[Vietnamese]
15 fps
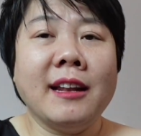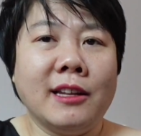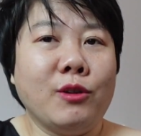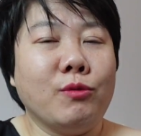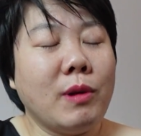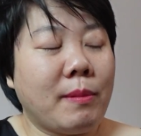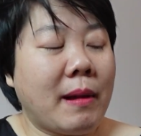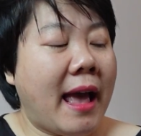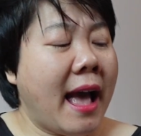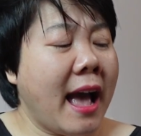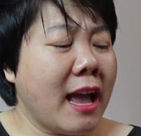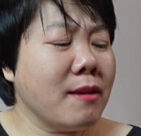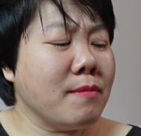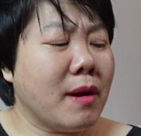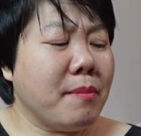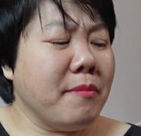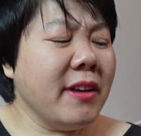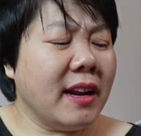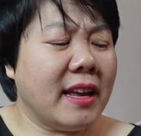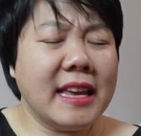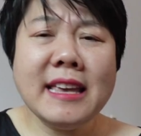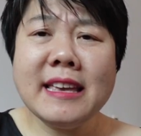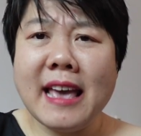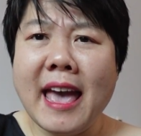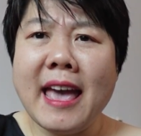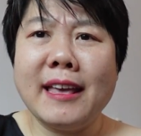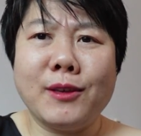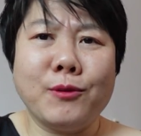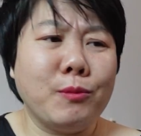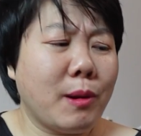thì cũng đọc là ai mà viết là
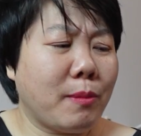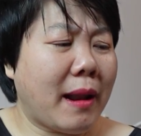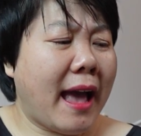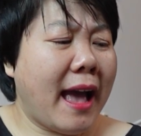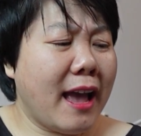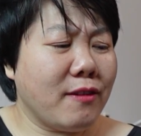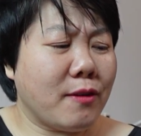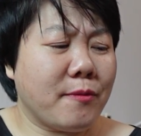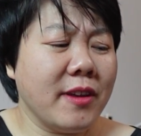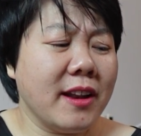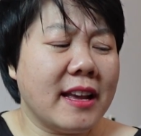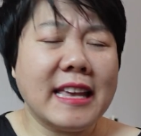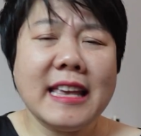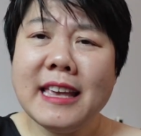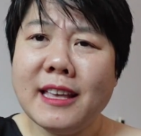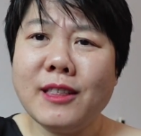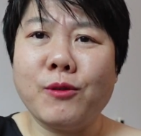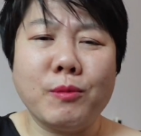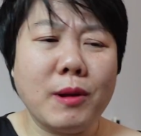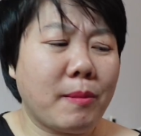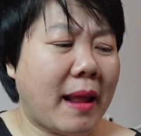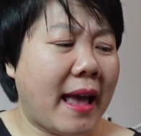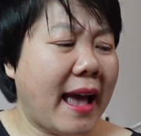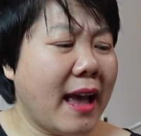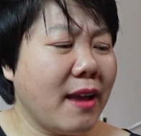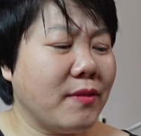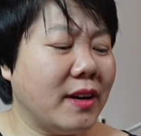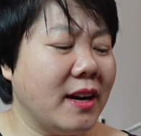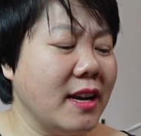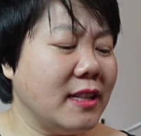IE thì cũng đọc là ai và viết là i thì cũng đọc là ai
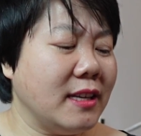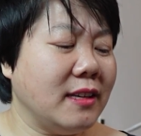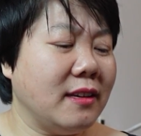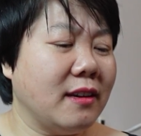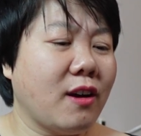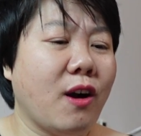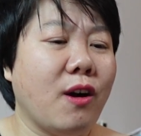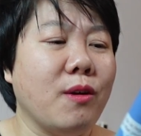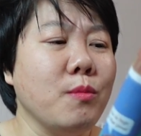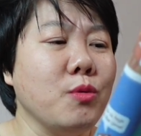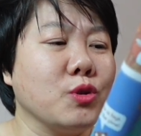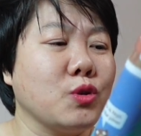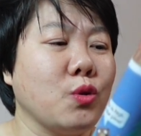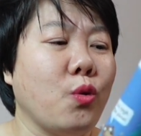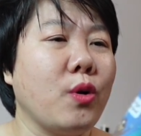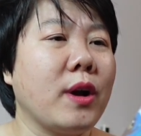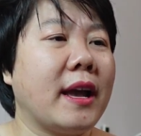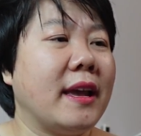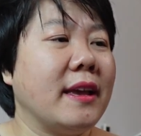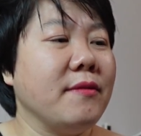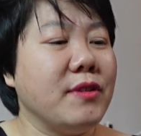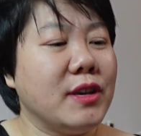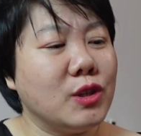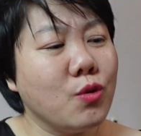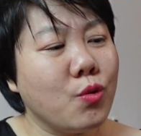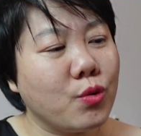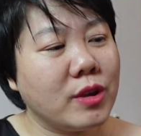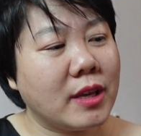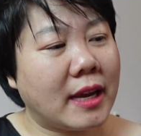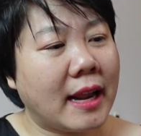và ở đây thì có một số cái ví dụ
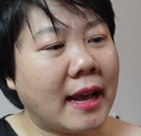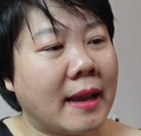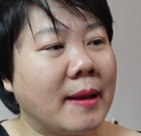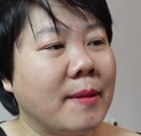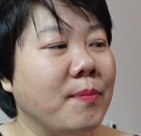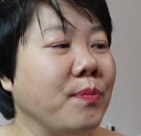như thế này